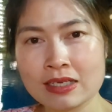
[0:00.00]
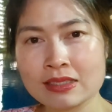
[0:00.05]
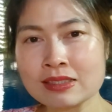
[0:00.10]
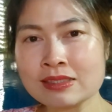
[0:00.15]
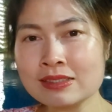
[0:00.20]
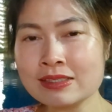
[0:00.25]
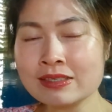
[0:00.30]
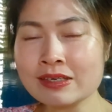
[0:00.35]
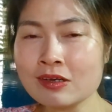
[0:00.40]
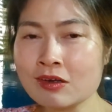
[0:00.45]

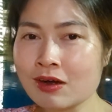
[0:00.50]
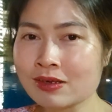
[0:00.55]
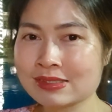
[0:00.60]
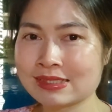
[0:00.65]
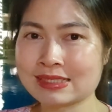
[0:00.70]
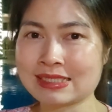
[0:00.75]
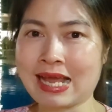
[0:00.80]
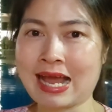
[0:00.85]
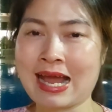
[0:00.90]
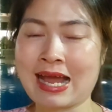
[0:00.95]
Từ đường
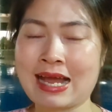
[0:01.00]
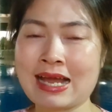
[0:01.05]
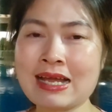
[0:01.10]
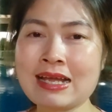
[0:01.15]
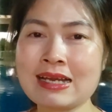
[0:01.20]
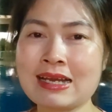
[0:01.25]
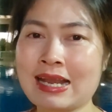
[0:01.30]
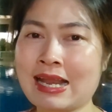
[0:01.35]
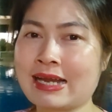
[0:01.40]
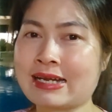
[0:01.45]
xá
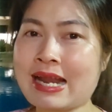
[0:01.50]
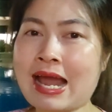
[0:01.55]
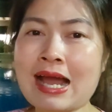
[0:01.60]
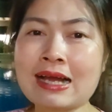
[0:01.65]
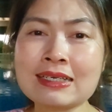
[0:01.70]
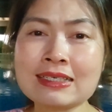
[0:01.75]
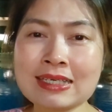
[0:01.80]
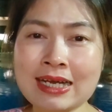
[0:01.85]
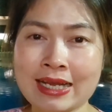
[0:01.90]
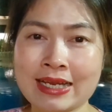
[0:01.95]
là
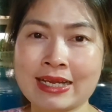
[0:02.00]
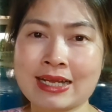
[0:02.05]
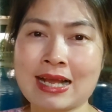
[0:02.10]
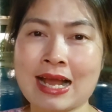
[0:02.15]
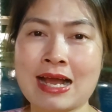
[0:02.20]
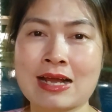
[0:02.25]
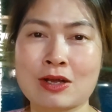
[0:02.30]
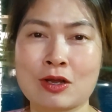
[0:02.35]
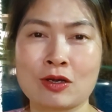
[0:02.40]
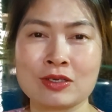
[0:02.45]
đang ngày
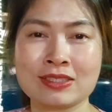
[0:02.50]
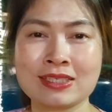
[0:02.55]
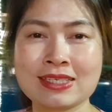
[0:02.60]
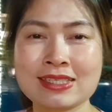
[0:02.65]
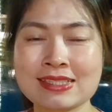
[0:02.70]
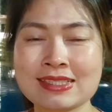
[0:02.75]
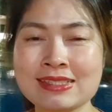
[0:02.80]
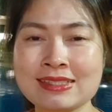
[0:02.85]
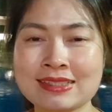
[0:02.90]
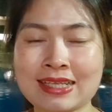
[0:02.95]
càng có những
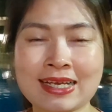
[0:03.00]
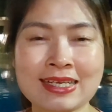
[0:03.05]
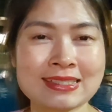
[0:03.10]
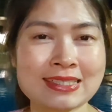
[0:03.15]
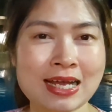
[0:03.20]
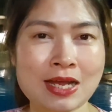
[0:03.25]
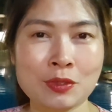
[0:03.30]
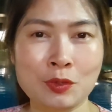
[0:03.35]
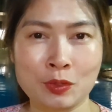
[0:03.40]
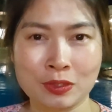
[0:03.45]
cái sự thay
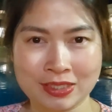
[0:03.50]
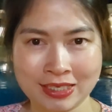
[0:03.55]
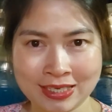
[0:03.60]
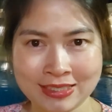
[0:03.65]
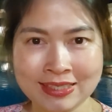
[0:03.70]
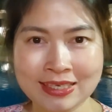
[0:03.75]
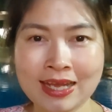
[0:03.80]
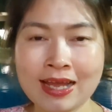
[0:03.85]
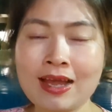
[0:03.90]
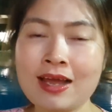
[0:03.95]
da đổi
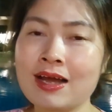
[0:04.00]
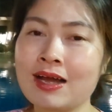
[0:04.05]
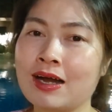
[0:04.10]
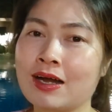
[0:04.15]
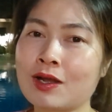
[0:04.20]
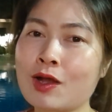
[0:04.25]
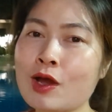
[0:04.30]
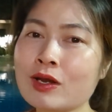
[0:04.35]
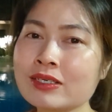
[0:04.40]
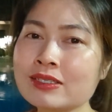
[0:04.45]
thịt,
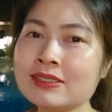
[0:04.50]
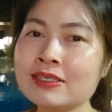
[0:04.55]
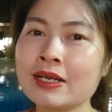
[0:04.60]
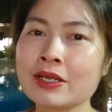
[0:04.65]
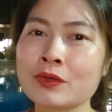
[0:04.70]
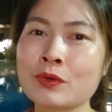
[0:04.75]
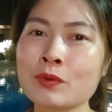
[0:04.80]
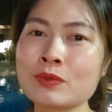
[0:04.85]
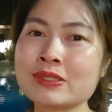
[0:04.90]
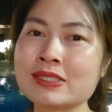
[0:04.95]
con
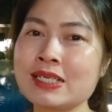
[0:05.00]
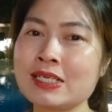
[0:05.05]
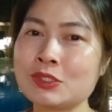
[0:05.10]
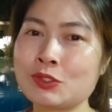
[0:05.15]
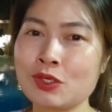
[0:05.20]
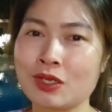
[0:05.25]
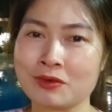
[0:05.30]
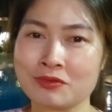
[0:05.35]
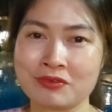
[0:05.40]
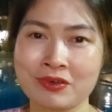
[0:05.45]
người cũng di
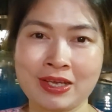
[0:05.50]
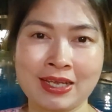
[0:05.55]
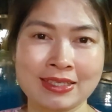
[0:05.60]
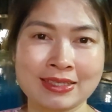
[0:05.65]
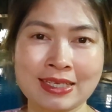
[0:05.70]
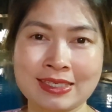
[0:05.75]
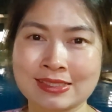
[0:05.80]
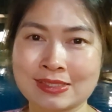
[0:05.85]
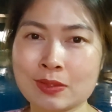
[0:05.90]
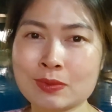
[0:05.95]
chuyển về
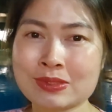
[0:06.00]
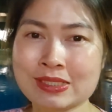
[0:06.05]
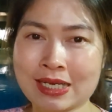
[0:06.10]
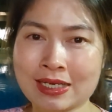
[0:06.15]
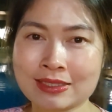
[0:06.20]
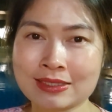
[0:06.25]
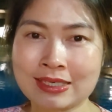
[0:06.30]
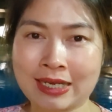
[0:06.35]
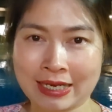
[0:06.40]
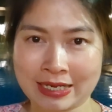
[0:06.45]
tỉnh Sóc
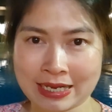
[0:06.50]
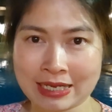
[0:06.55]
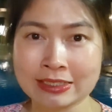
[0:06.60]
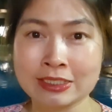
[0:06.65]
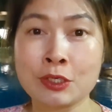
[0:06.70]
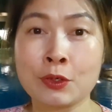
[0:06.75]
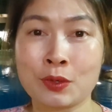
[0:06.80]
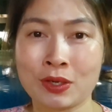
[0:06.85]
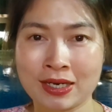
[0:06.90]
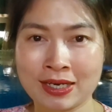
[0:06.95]
Trăng ngày
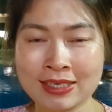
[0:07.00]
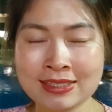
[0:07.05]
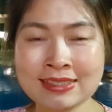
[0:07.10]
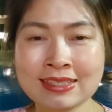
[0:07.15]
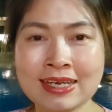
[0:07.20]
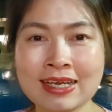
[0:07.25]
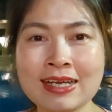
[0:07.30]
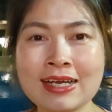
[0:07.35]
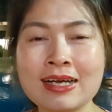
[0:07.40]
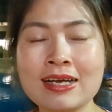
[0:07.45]
càng nhiều
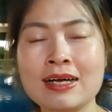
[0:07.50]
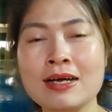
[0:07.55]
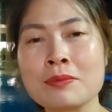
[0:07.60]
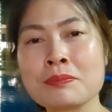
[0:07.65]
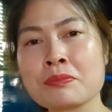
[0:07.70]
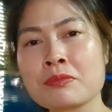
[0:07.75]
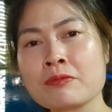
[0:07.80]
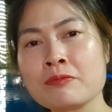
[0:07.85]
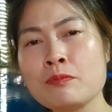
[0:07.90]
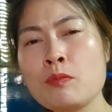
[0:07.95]
hơn,
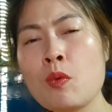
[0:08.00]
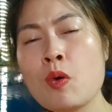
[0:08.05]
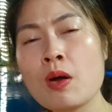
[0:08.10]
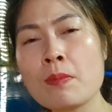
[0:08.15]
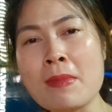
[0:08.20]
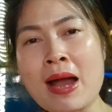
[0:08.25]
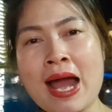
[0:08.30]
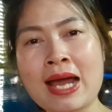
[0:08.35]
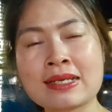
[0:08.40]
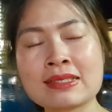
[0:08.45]

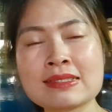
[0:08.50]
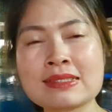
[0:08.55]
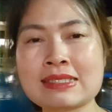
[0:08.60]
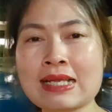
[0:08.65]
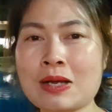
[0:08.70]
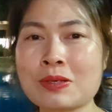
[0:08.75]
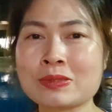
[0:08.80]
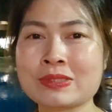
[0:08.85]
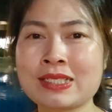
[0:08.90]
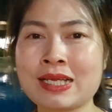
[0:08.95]
mua bán
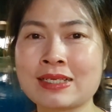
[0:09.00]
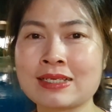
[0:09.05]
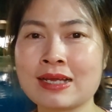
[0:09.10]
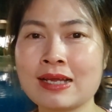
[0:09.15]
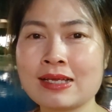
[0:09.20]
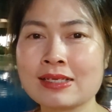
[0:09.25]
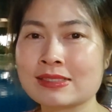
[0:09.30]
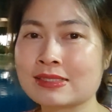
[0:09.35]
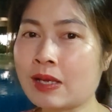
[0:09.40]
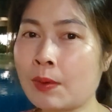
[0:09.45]
giao dịch
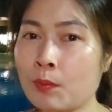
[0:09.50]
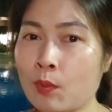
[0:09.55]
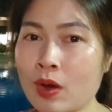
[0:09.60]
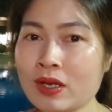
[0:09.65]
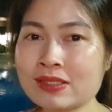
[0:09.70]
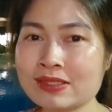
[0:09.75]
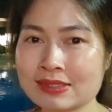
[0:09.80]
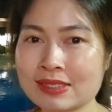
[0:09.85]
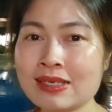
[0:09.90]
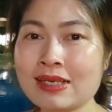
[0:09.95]
sầm
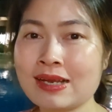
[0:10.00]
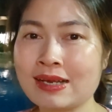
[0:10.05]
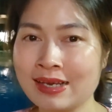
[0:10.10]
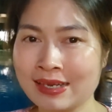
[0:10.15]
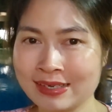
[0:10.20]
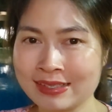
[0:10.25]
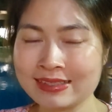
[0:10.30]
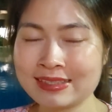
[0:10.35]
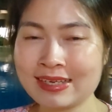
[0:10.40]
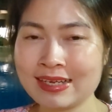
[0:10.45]
uất rất là
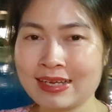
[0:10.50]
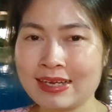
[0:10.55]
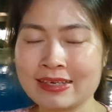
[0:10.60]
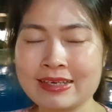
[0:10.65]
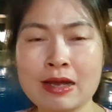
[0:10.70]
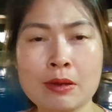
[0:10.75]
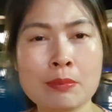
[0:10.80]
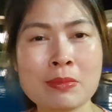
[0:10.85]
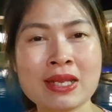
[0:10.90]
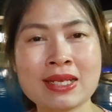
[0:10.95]
lớn.
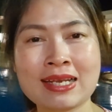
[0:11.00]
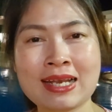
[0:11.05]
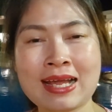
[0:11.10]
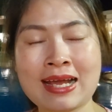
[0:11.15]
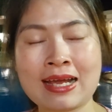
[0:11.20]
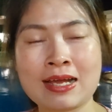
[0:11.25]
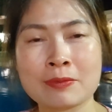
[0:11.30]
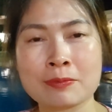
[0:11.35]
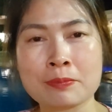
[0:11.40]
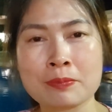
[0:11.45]
Đặc biệt
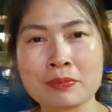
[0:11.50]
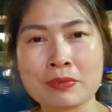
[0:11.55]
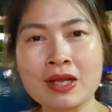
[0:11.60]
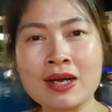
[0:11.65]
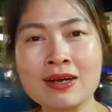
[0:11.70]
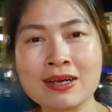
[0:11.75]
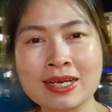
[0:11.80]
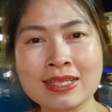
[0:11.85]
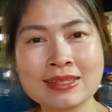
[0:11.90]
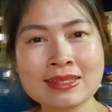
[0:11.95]
là
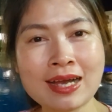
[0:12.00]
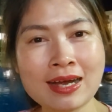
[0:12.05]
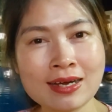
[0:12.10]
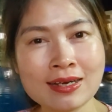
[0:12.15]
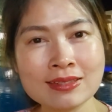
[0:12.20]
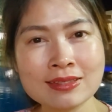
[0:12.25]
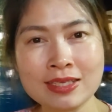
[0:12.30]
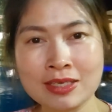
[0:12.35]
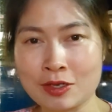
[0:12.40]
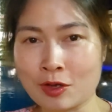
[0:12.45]
ở Cần
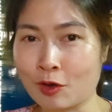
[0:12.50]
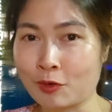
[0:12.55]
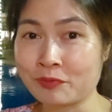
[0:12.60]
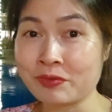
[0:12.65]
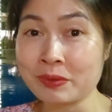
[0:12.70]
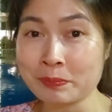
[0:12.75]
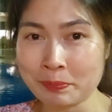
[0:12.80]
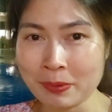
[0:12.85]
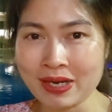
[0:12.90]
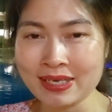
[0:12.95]
Thơ thì có
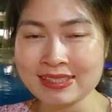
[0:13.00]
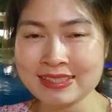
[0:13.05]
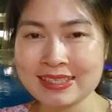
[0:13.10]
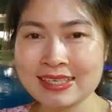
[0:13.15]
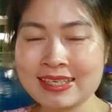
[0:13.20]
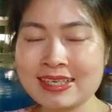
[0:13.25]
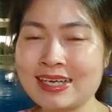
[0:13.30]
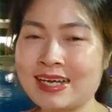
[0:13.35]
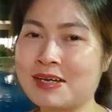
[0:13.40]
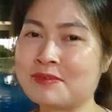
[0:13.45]
Vinpearl,
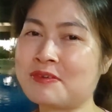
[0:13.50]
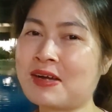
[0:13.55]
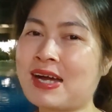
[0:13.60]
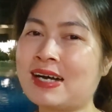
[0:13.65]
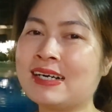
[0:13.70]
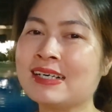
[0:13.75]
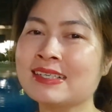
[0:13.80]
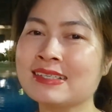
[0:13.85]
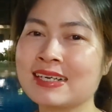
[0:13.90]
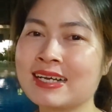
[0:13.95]
và
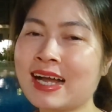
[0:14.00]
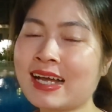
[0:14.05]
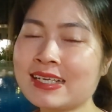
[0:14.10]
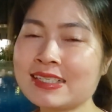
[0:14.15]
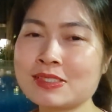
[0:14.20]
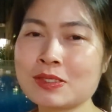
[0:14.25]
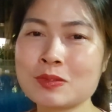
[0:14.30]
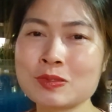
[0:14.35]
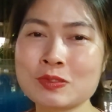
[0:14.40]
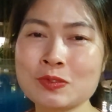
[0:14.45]
ở
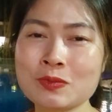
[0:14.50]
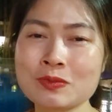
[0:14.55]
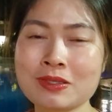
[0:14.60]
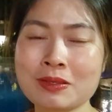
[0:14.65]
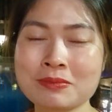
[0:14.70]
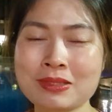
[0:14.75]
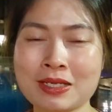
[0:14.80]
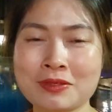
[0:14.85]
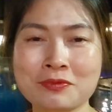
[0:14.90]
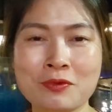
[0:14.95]
ngay trong trung
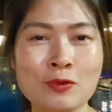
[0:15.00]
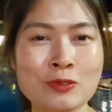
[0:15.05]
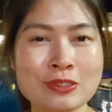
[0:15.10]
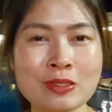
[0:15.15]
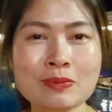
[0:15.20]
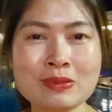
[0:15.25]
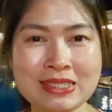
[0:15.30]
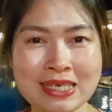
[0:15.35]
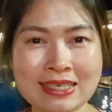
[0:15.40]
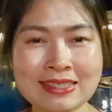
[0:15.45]
tâm thành phố
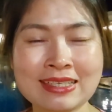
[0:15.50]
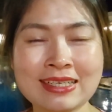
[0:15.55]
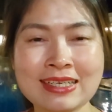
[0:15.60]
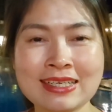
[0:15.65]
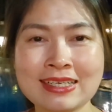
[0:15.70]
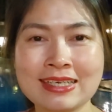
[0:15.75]
Sóc Trăng